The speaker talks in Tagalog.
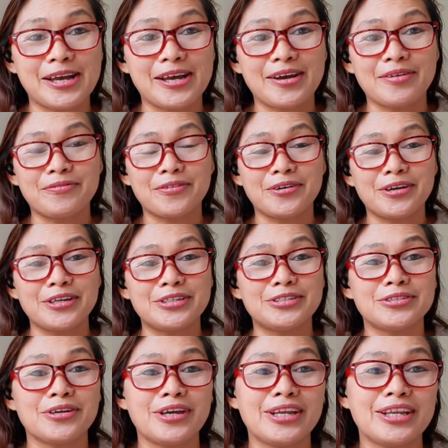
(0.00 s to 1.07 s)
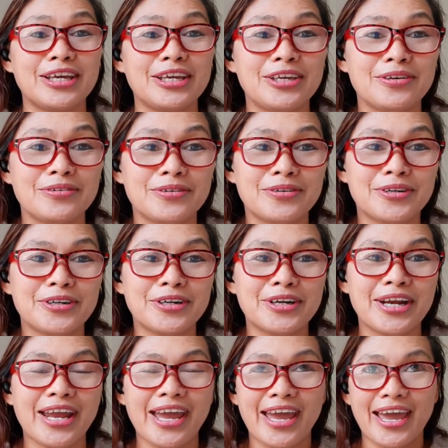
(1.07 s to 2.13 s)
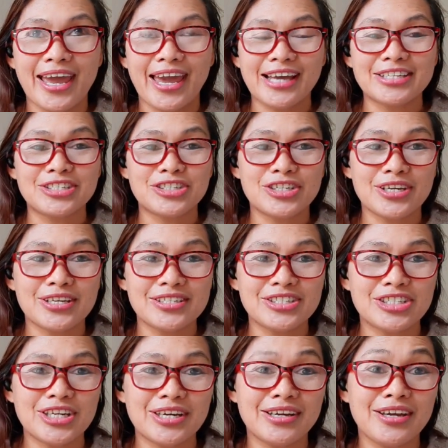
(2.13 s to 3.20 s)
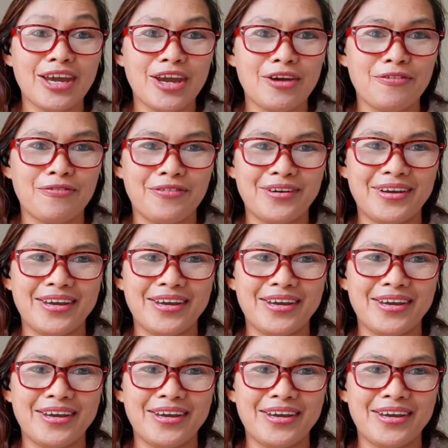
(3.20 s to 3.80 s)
uh, for joining your exchanging gift